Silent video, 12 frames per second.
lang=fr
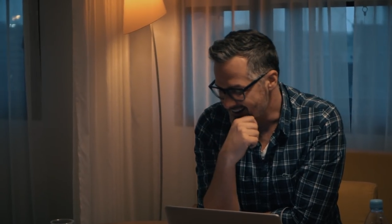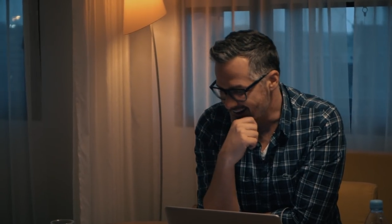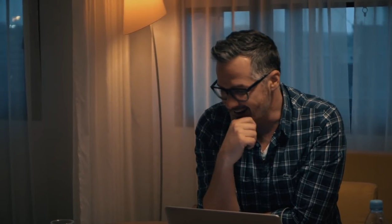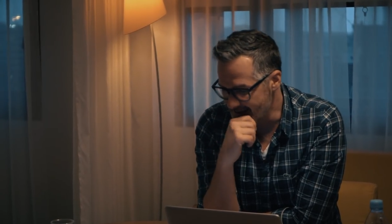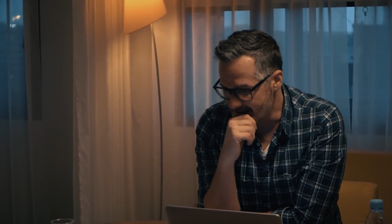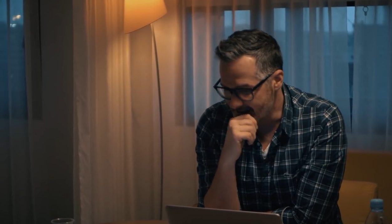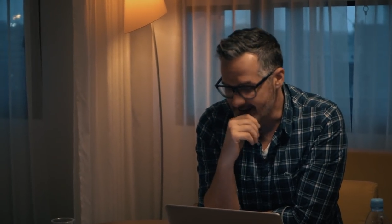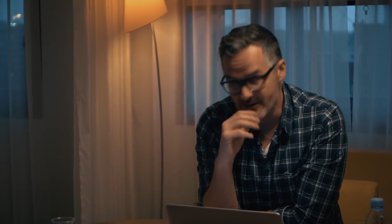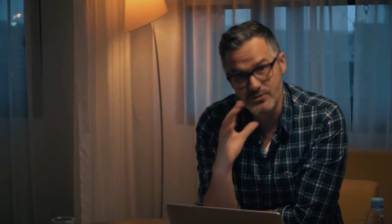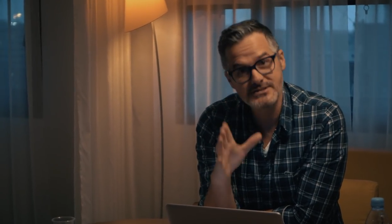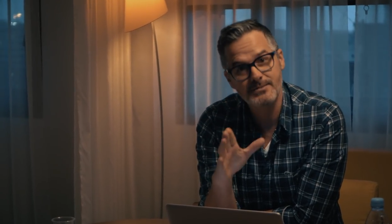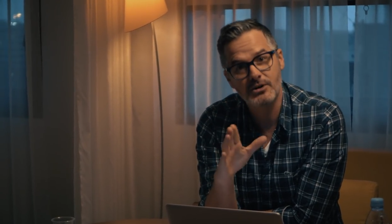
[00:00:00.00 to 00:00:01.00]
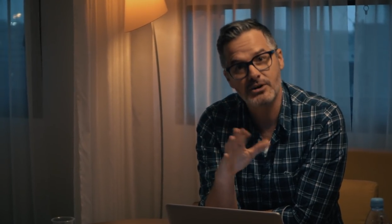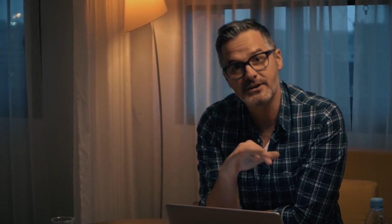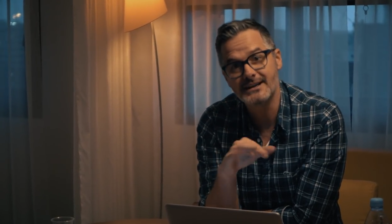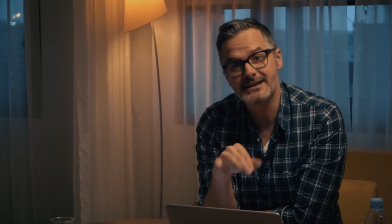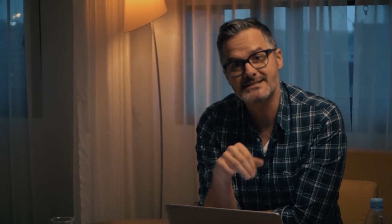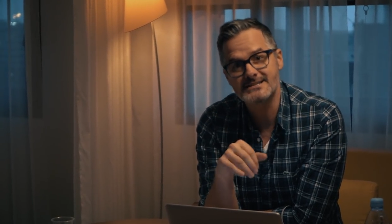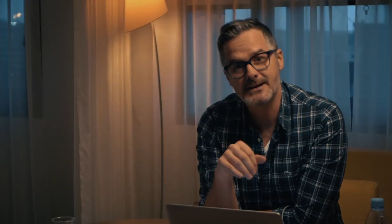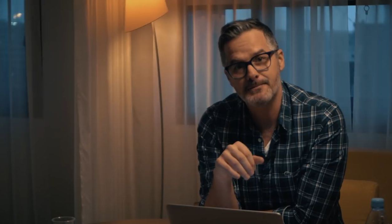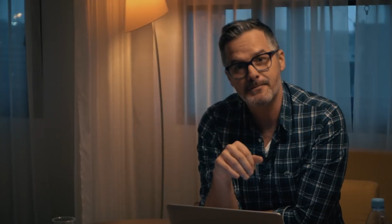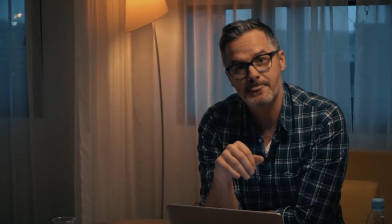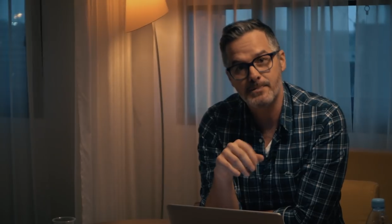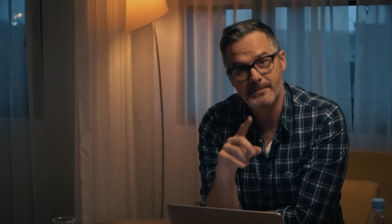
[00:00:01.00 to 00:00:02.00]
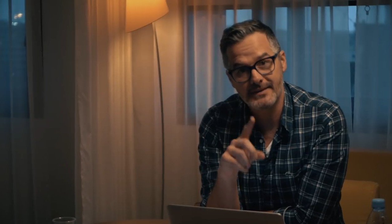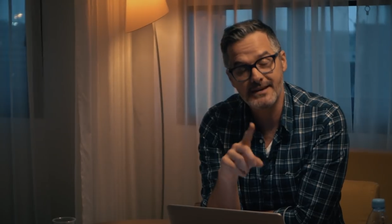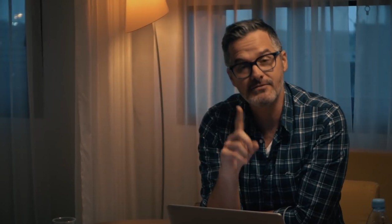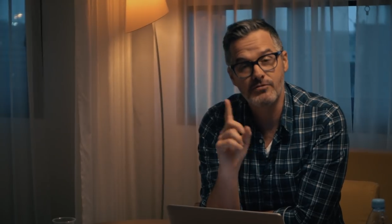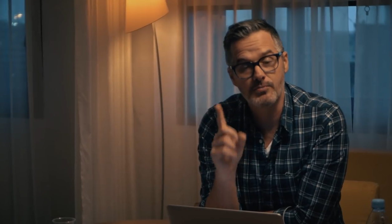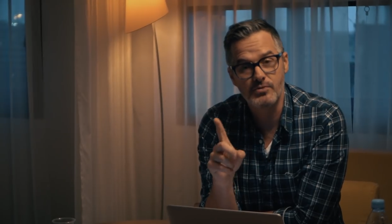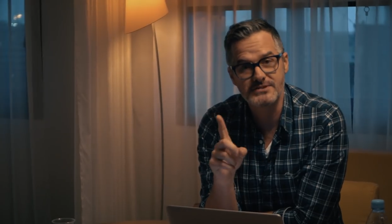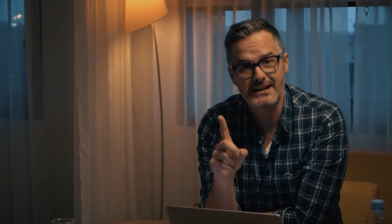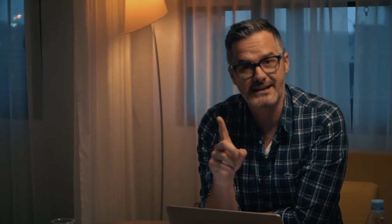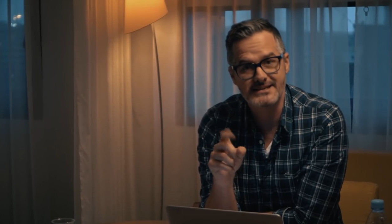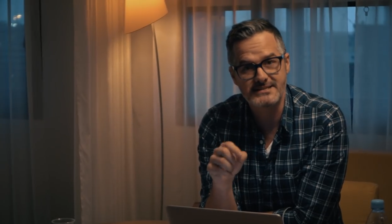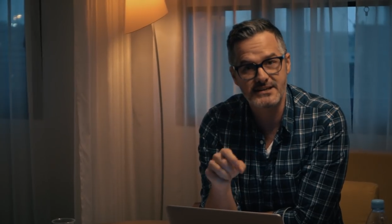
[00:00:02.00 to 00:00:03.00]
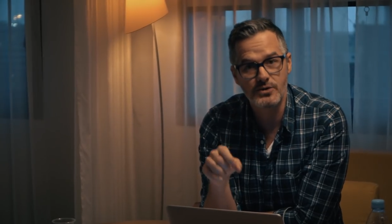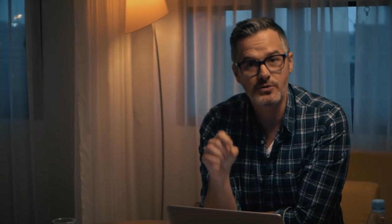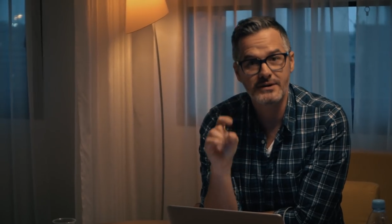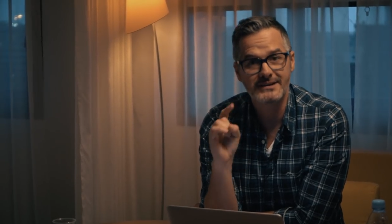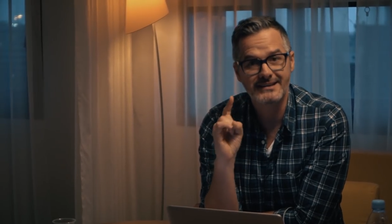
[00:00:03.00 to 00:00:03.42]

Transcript: Et euh, la deuxième colonne, elle est simple. Maintenant, vous posez la question,